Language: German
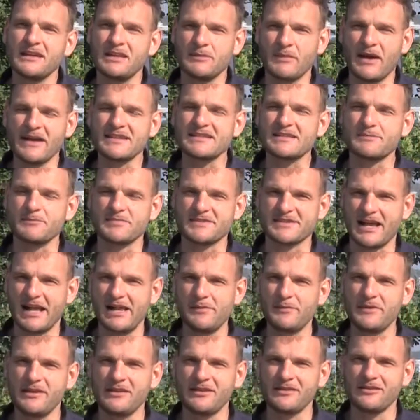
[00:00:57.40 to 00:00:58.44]
Die meisten
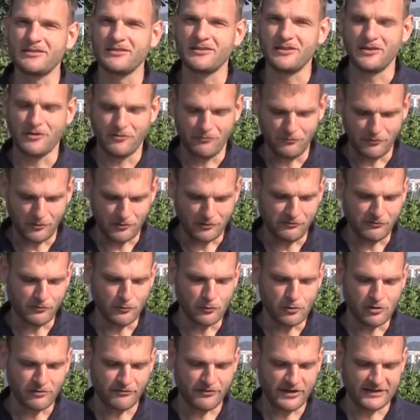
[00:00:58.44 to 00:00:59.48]
Psalmen wurden
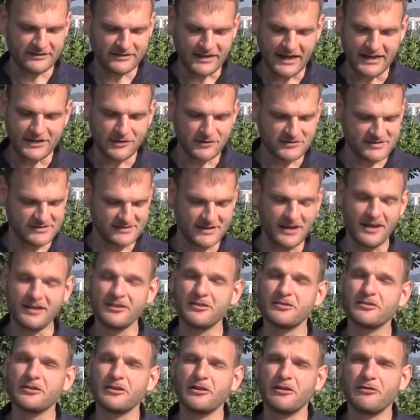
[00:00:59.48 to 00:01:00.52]
vor ungefähr 3000
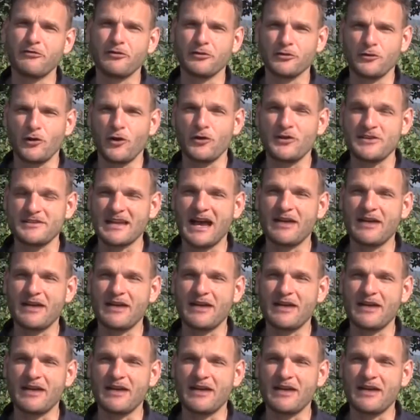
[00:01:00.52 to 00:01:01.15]
Jahren von König